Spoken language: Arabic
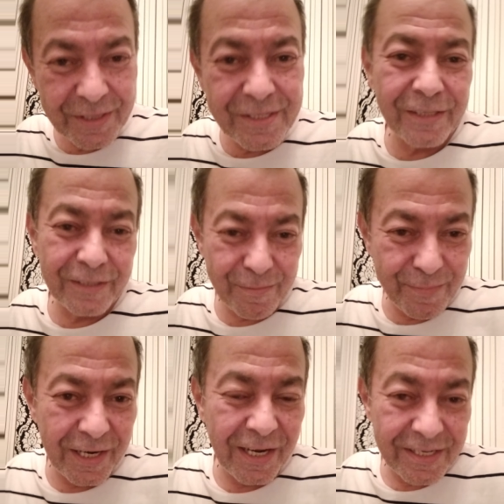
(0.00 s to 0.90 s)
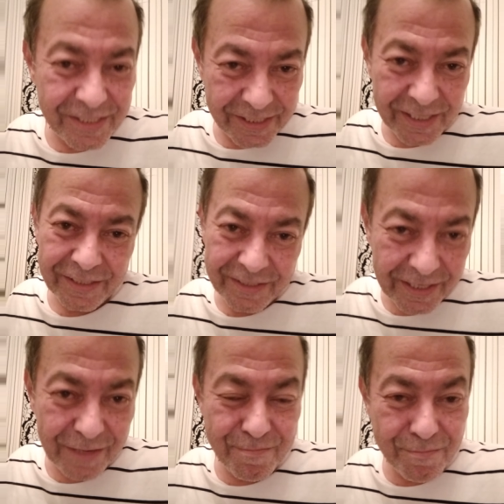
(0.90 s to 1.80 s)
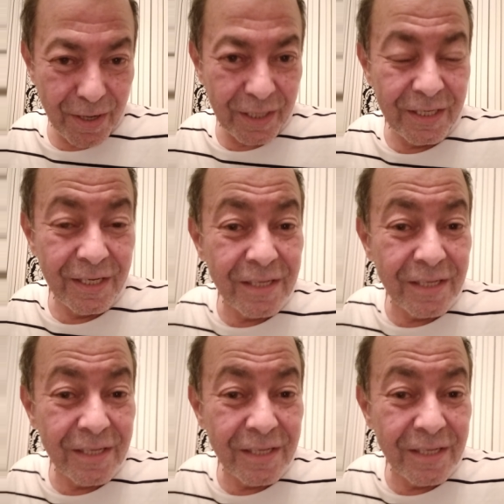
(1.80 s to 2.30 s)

تهضر مع الاسياد ديال امك